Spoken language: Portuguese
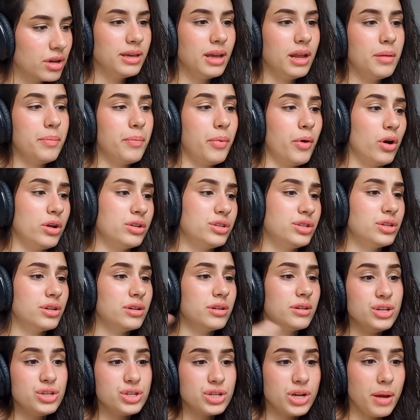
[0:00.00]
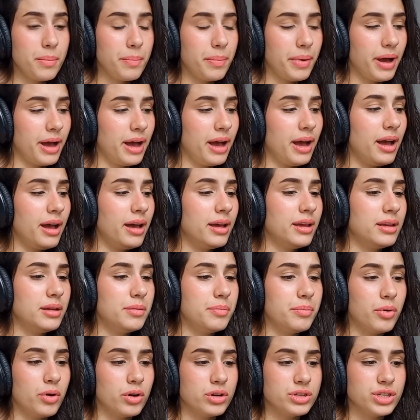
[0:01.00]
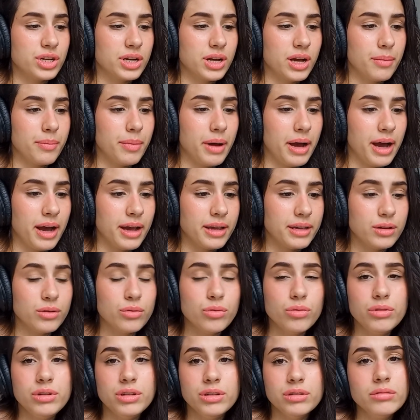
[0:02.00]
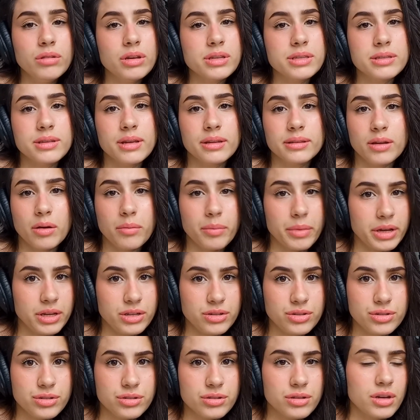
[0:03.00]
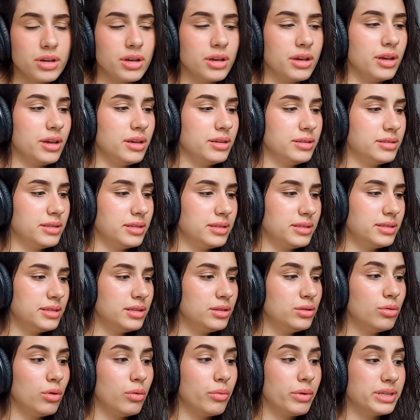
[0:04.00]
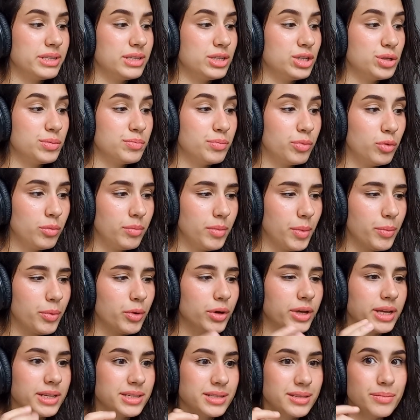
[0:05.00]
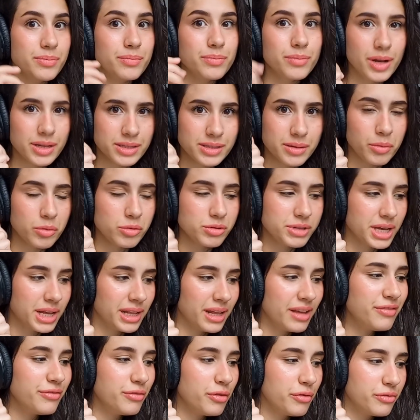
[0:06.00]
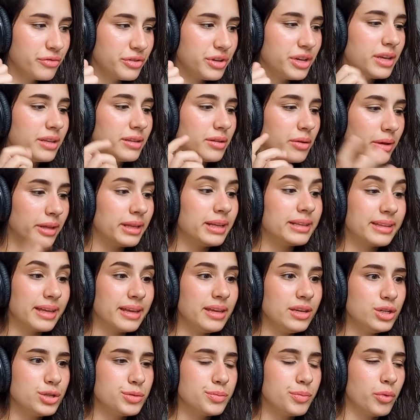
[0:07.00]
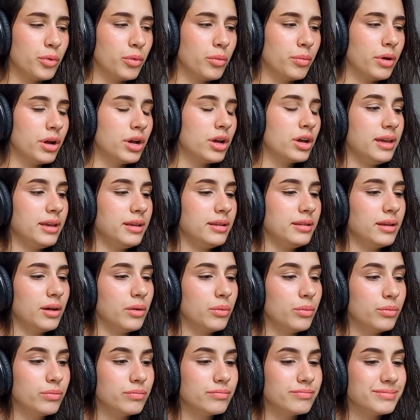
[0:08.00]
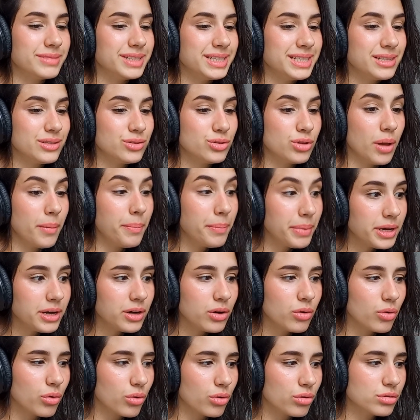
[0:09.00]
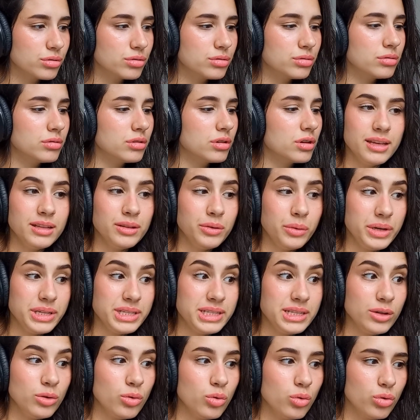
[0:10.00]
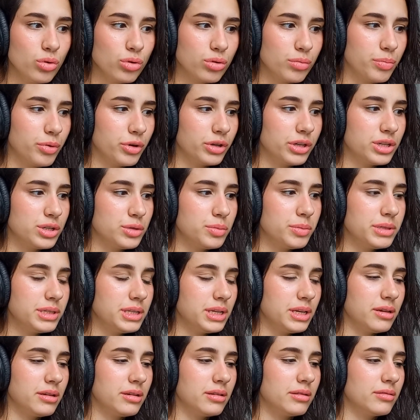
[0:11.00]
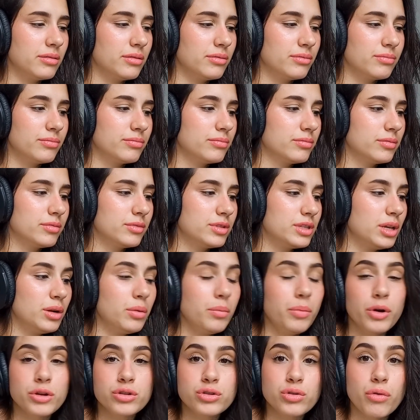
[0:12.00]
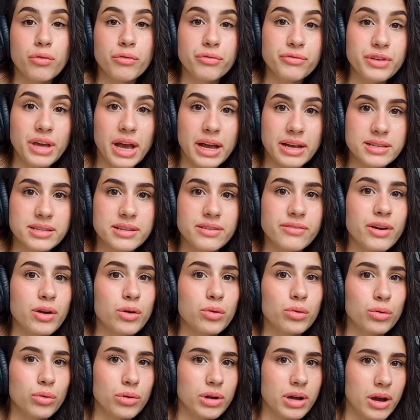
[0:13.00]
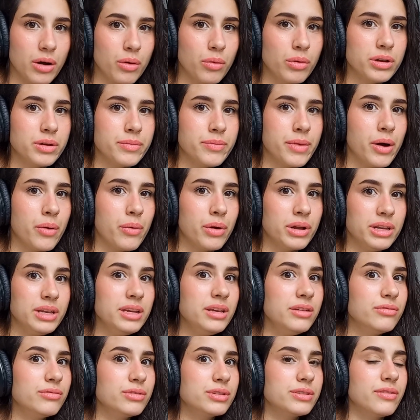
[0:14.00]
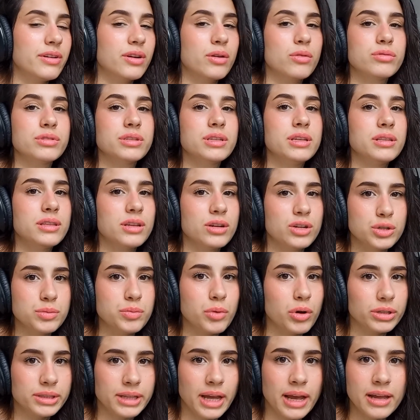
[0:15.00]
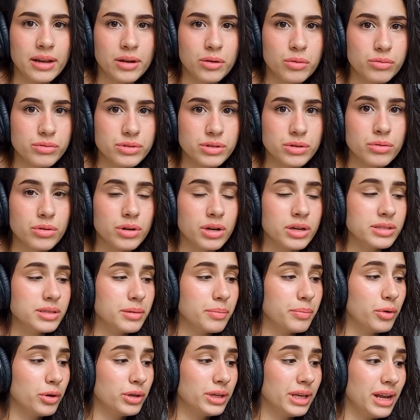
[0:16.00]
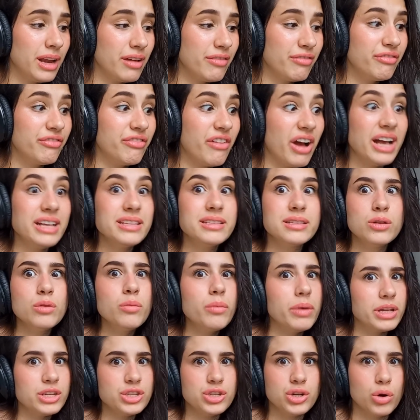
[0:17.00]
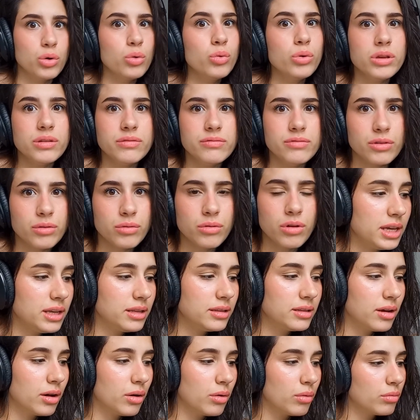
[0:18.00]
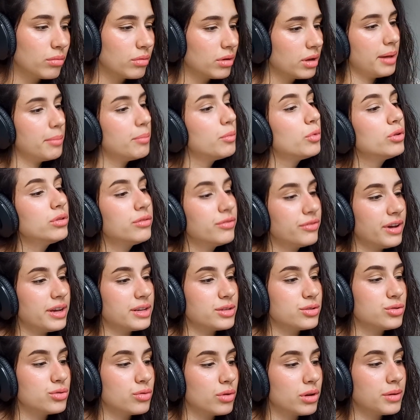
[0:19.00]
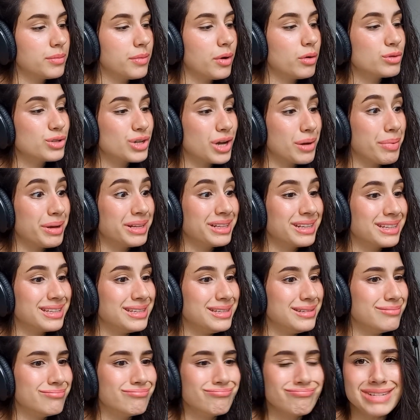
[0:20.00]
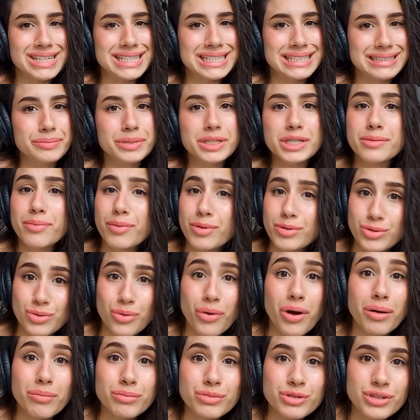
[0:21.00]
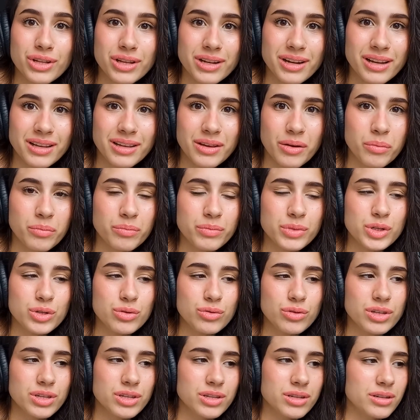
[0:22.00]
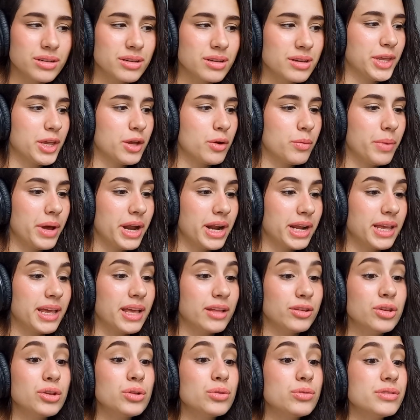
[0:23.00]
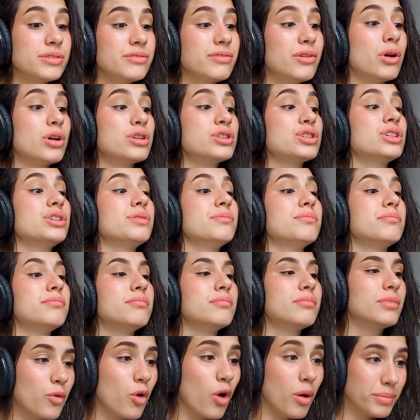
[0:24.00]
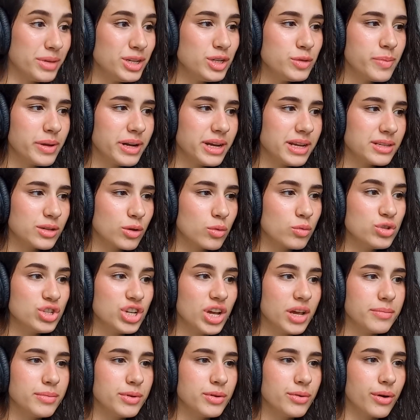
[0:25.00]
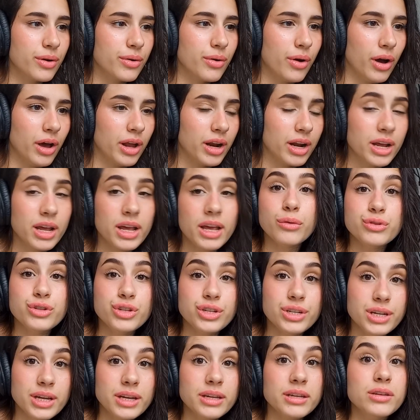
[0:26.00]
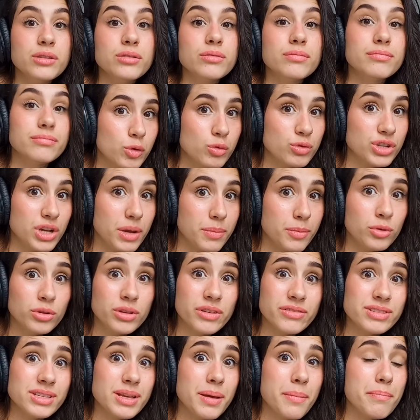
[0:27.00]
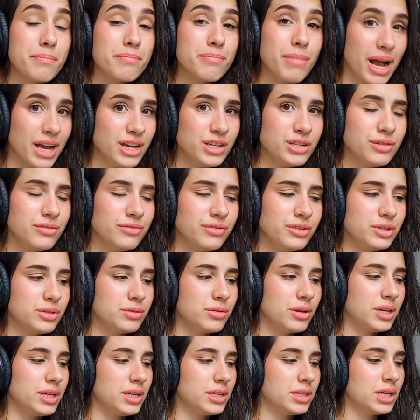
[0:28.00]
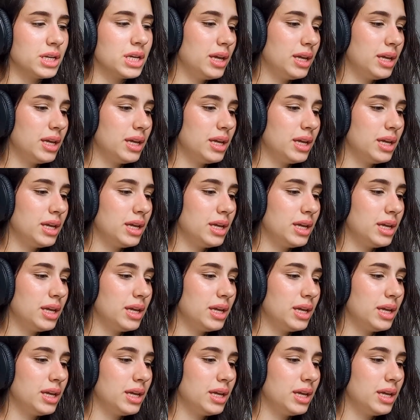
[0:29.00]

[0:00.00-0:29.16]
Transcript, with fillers: E ele pode escapar, ele pode acabar engolindo acidentalmente esse tecido ou essa espuma, porque essa, essa bolsa ela é fofinha, então ela tem espuma. Então isso é perigoso e não é seguro, porque, tipo assim, você não pode confiar que você vai colocar o animal ali e você vai conseguir transportar ele com segurança, porque ela é facilmente ruível. Então é muito fácil de um animal escapar daqui principalmente um hamster, né? Que é um bicho que, que não para quieto. Inclusive, eu acho que com a minha experiência com gerbil agora, eu diria que com gerbil deve ser mais difícil ainda.